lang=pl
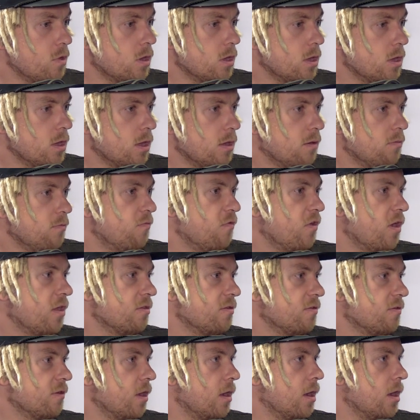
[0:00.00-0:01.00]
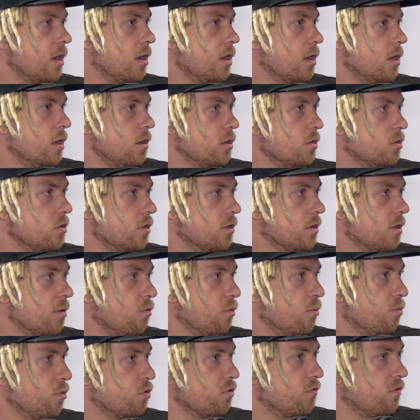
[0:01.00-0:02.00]
i im więcej się temu
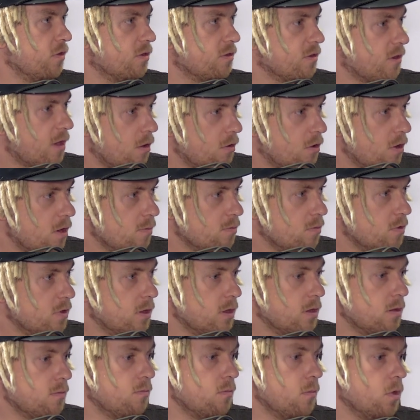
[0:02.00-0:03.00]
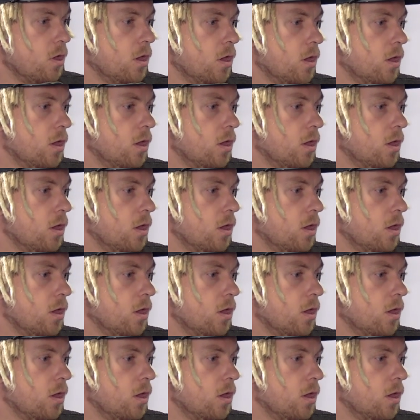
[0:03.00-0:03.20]
poświęcałem, tym,